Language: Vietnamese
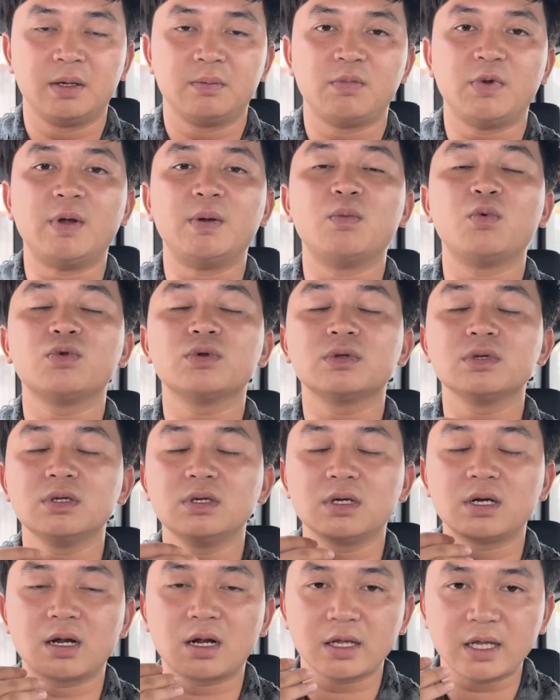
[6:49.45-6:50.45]
BB muốn
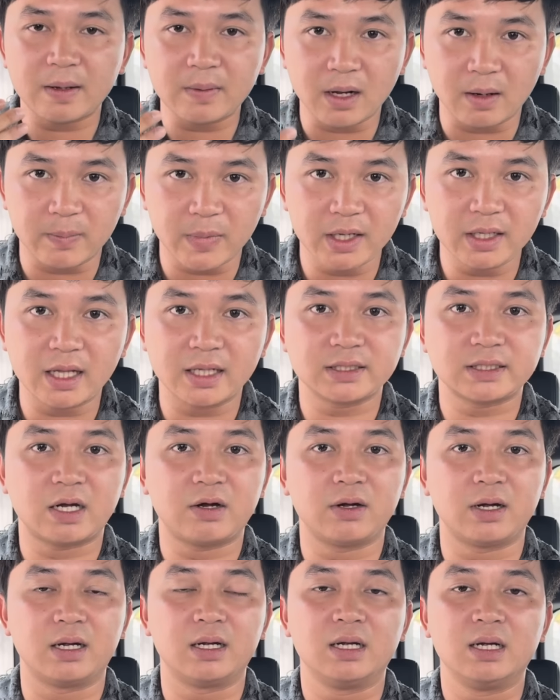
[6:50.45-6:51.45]
đưa ra cái giá hợp lý tại
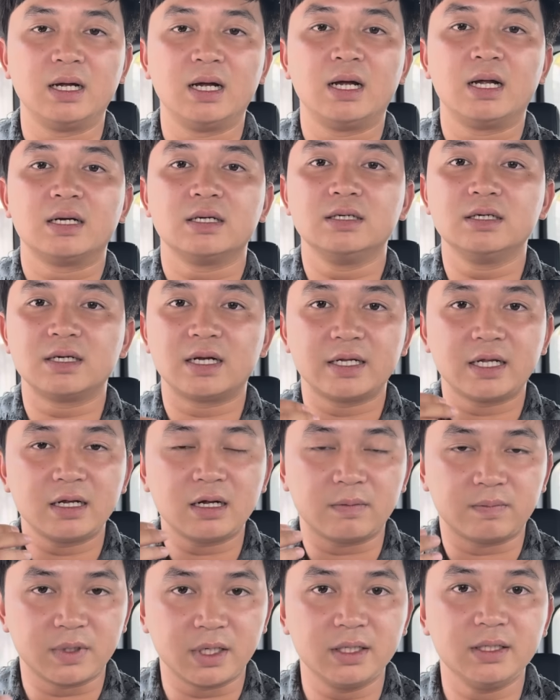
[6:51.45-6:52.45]
sao à đưa ra giá
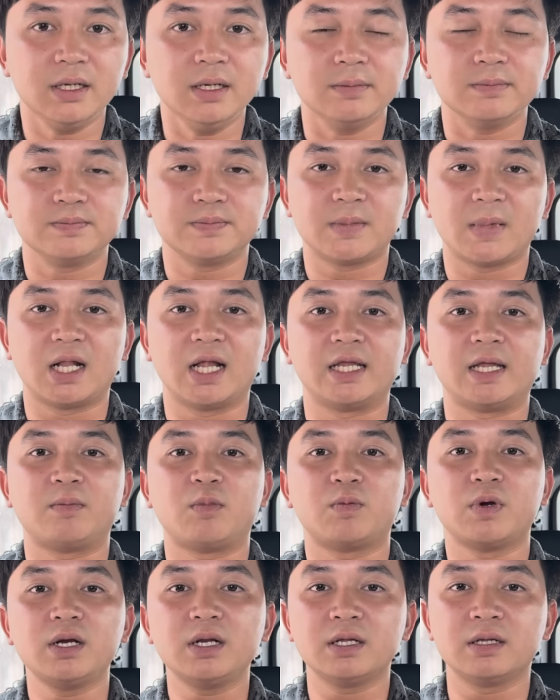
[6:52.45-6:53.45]
hợp lý á, là nhằm
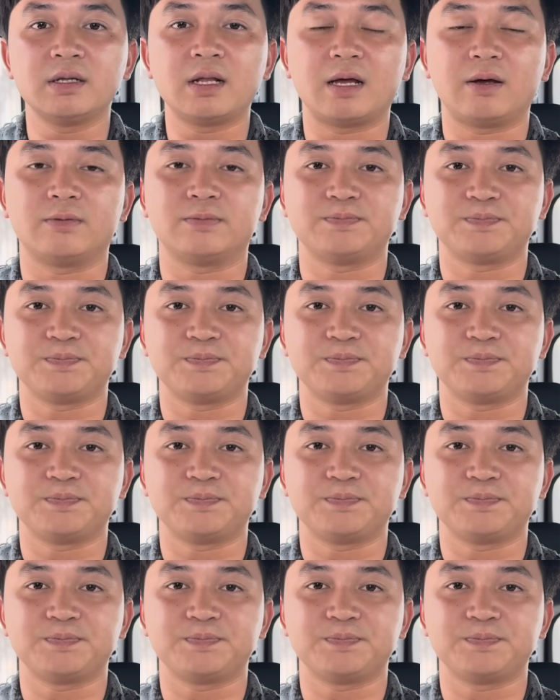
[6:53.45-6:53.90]
mục đích như thế nào